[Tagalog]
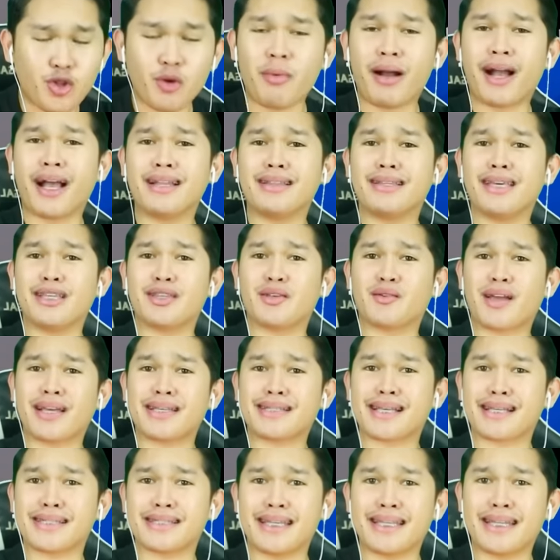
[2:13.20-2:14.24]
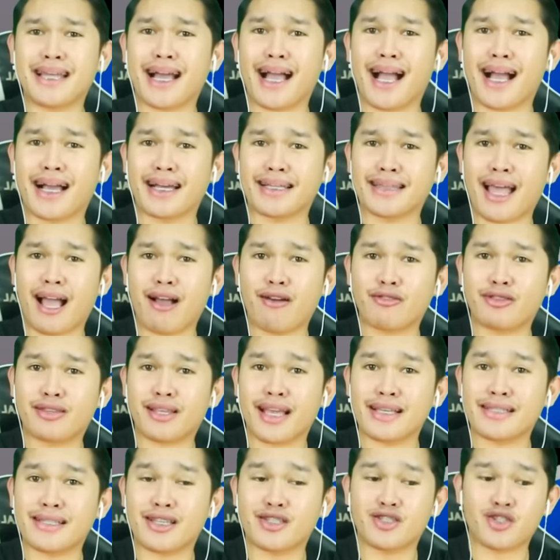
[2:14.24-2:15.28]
tumagal dito guys kasi nakakatakot guys at